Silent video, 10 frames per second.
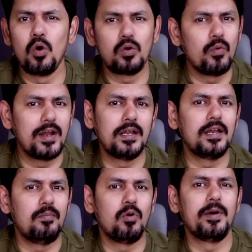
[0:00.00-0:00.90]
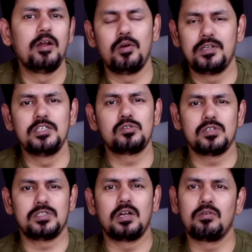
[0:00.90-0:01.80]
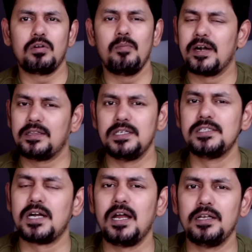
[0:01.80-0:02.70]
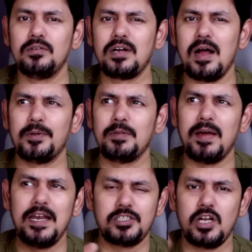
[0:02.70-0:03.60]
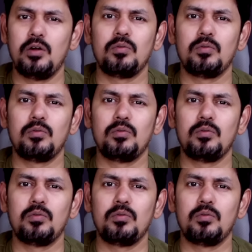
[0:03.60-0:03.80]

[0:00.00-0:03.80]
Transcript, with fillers: నోట్ వన్ అనే మొబైల్ ఒకటి తీసుకొస్తుంది అనుకున్నాం బట్ తీసుకురాలేదు కాకపోతే మలేషియాలో